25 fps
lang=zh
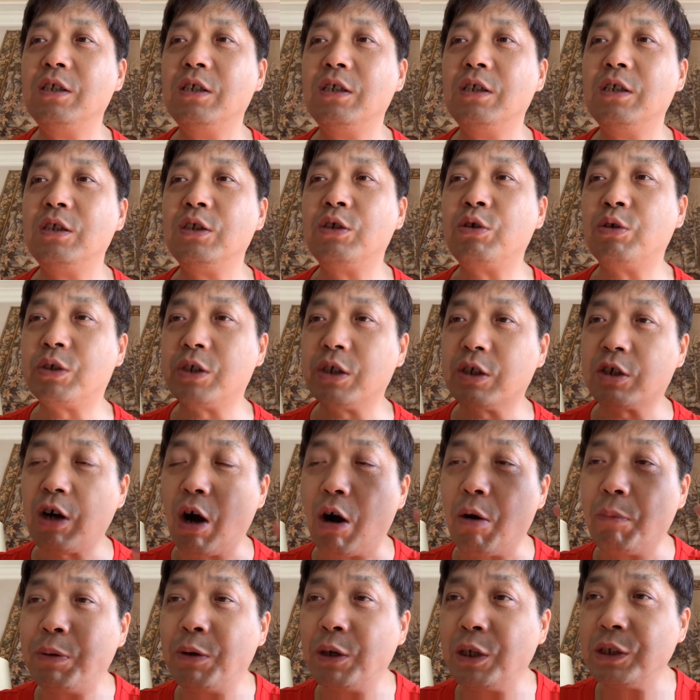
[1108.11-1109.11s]
就是搞
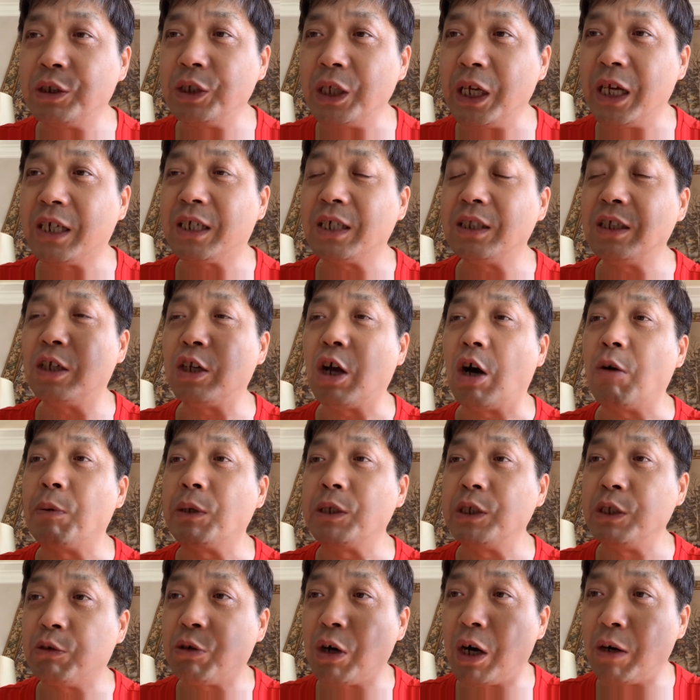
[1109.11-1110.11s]
破鞋，跟他老婆
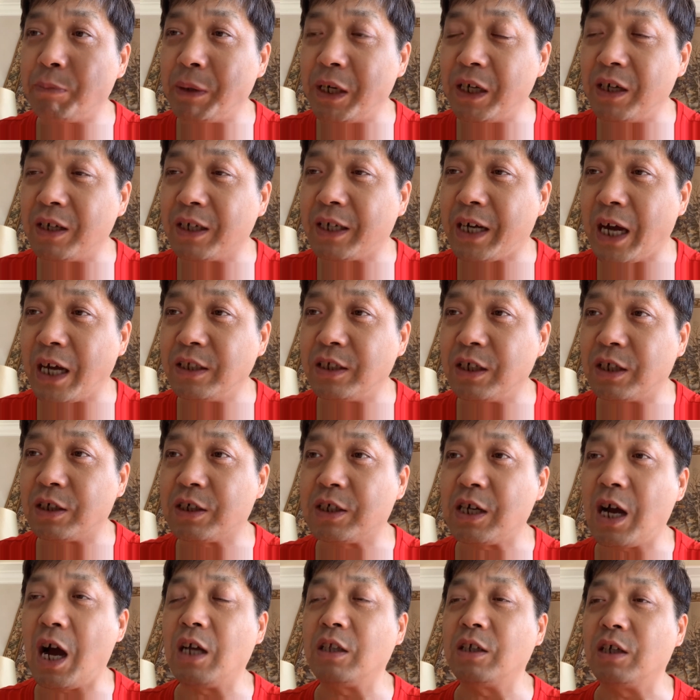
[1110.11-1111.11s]
一块儿被人开枪
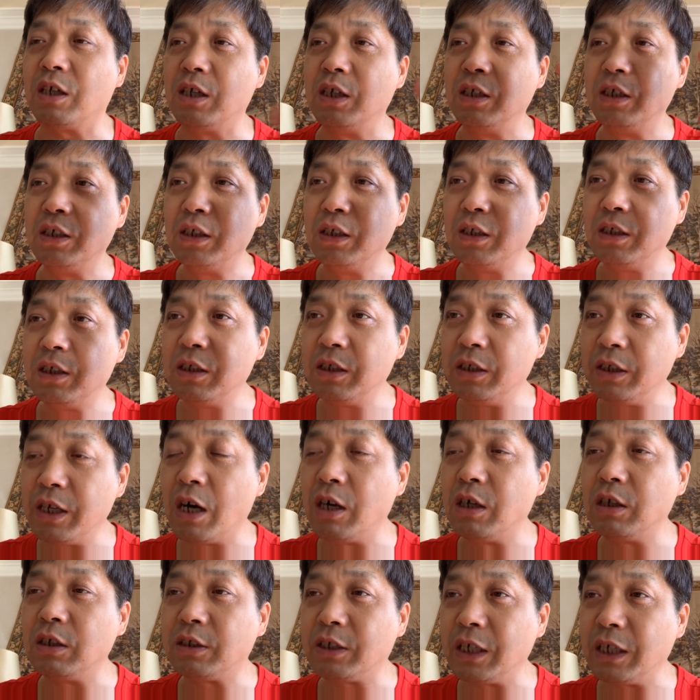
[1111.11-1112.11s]
杀的。
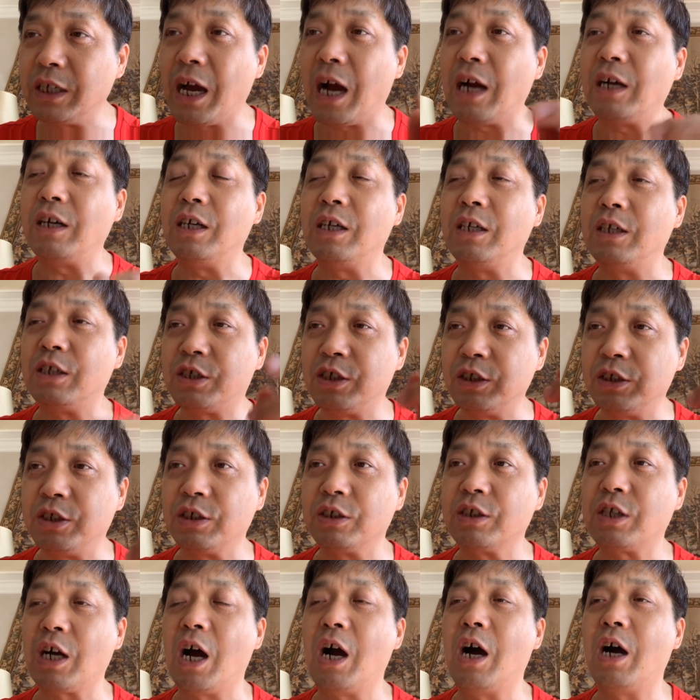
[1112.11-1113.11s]
两这俩人是警
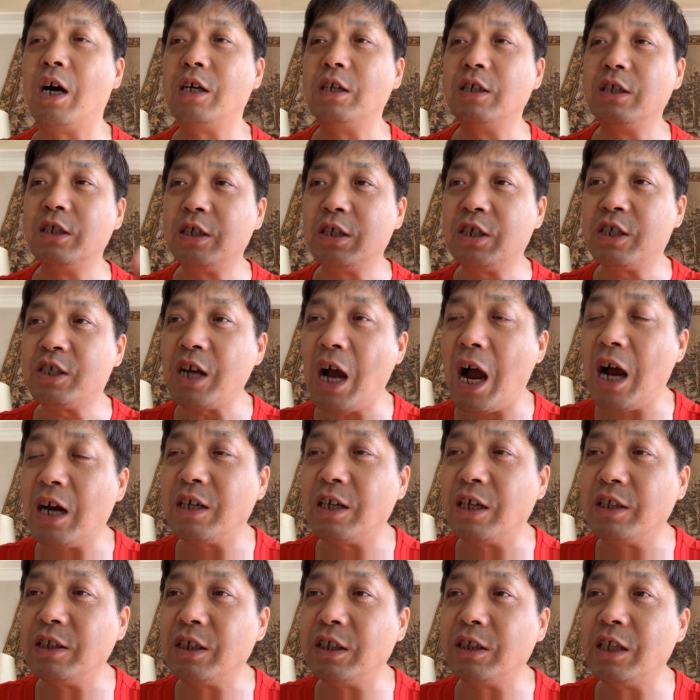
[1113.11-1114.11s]
察，杀
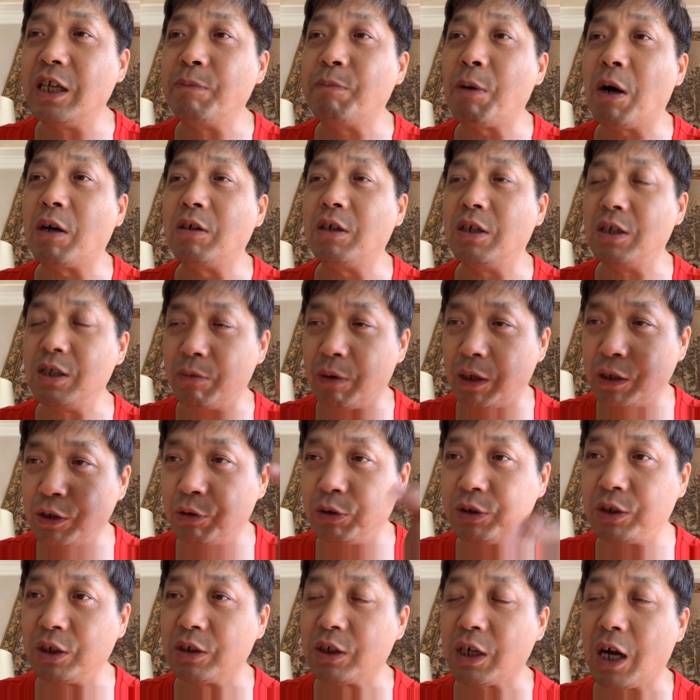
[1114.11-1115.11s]
人的那帮人里边有
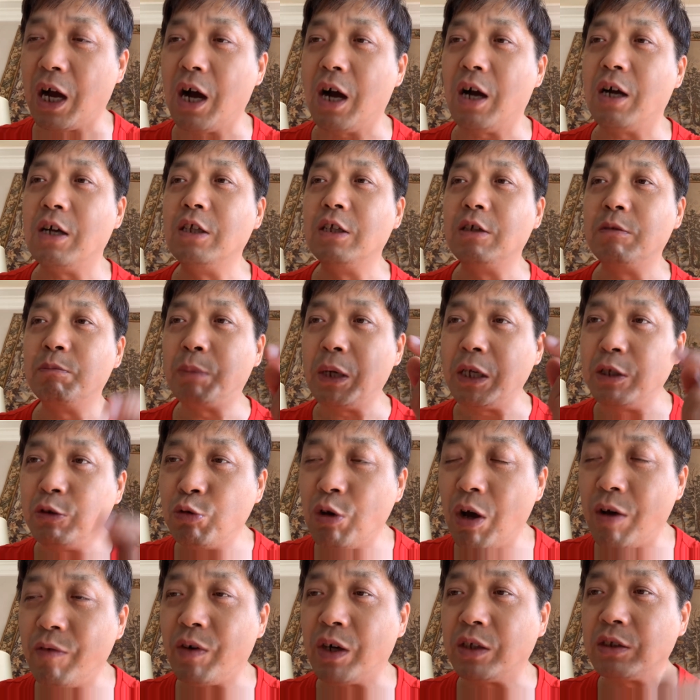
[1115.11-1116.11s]
警察，被
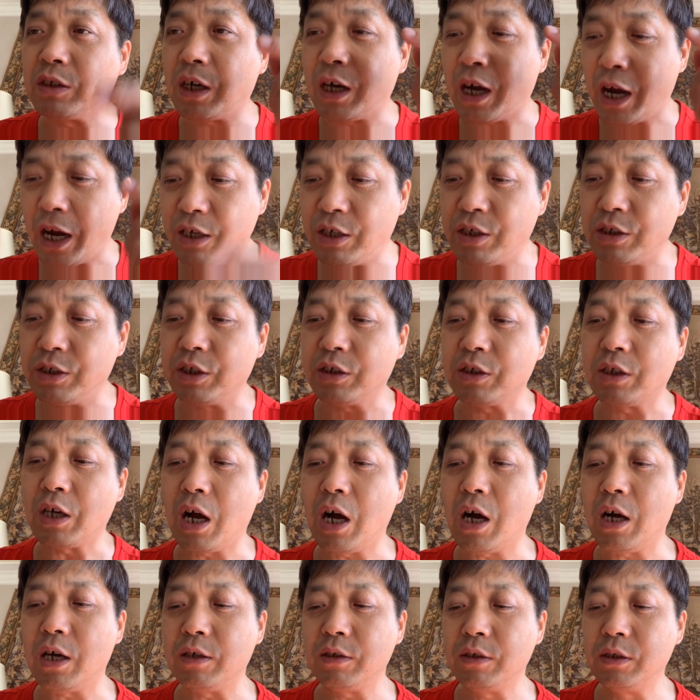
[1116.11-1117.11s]
冤枉的还是警
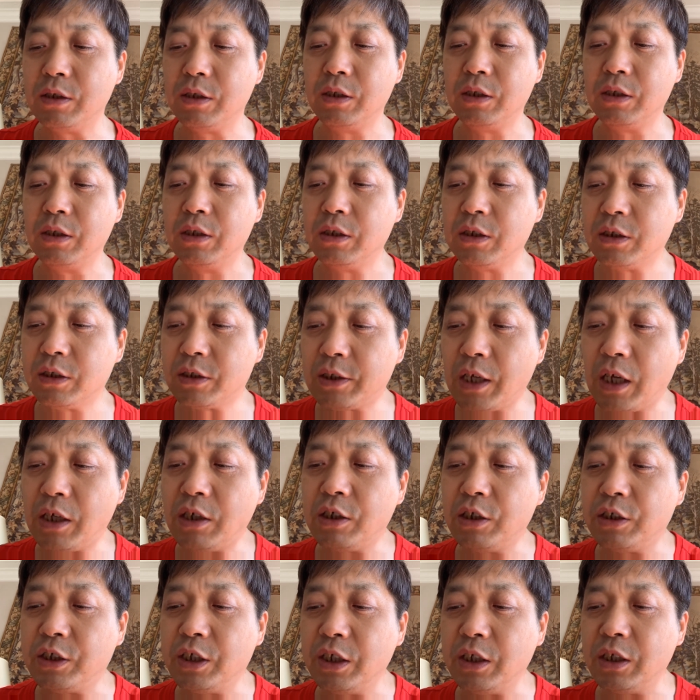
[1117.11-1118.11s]
察。三十
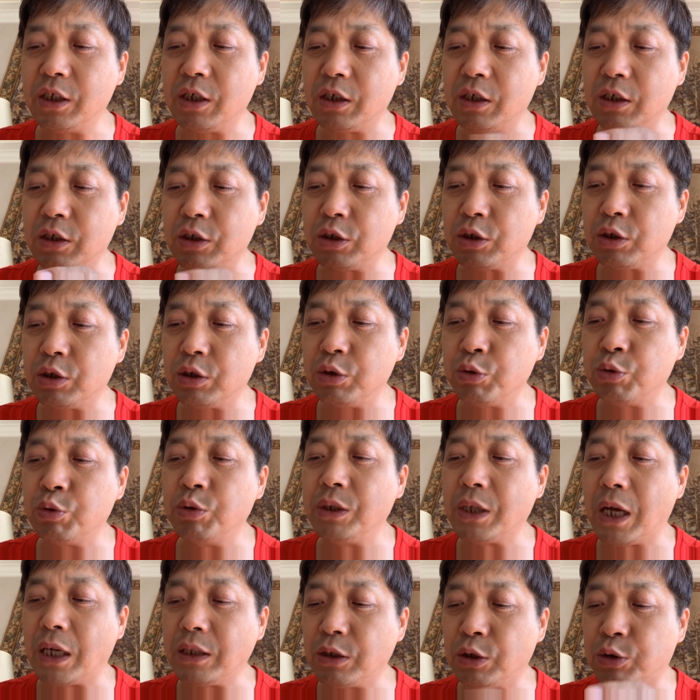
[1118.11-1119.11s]
七，云
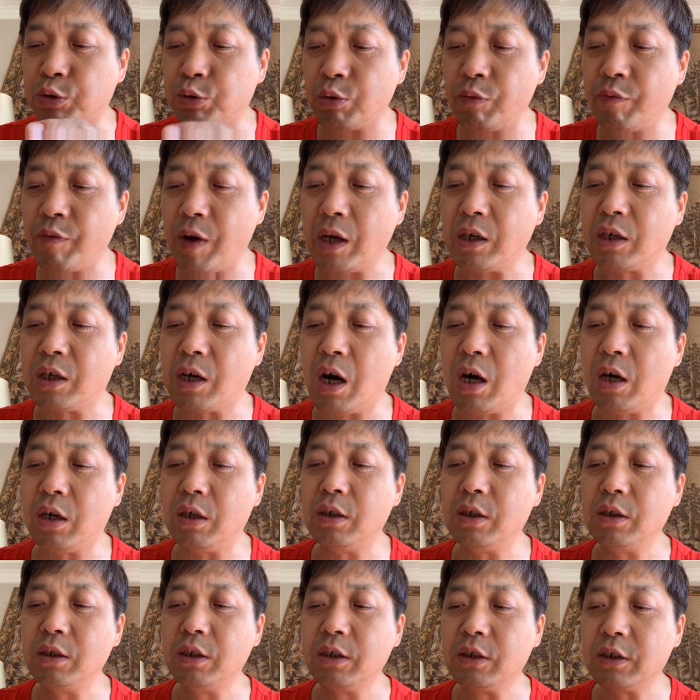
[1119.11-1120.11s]
南的孙万刚；
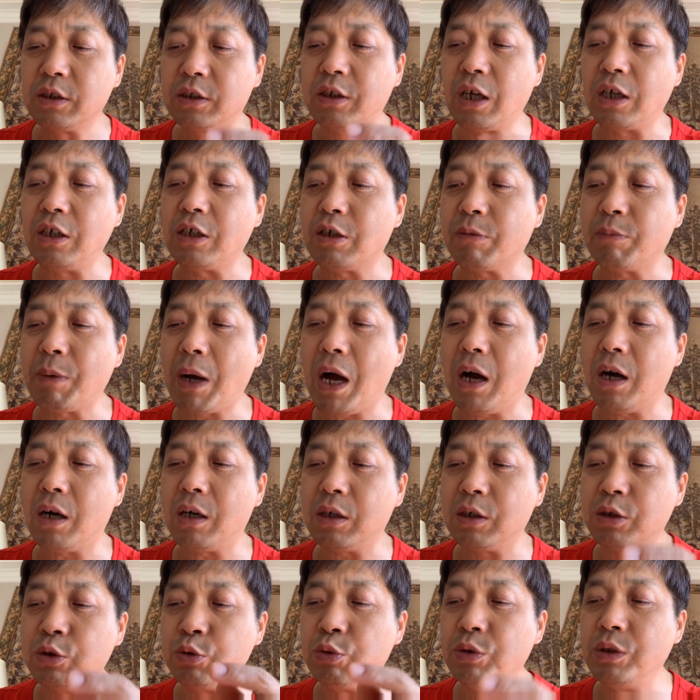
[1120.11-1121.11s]
三十八，
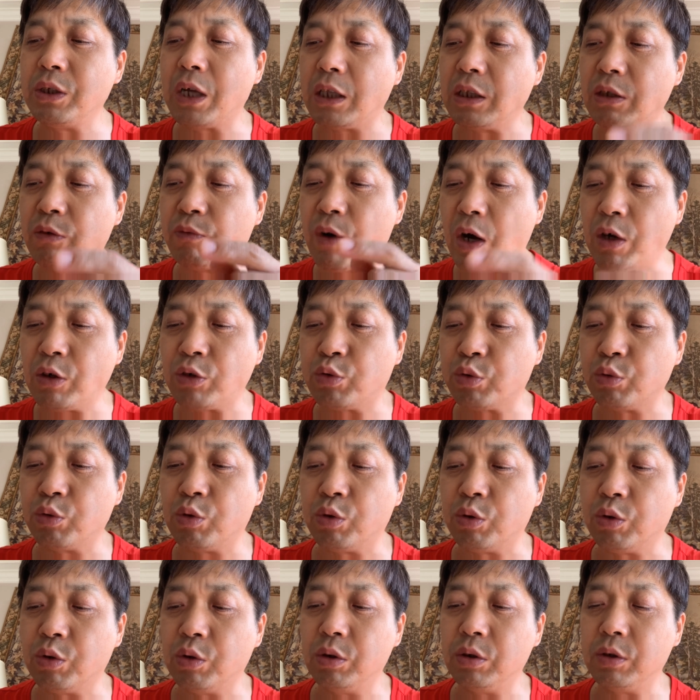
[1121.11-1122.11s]
云南的王树红；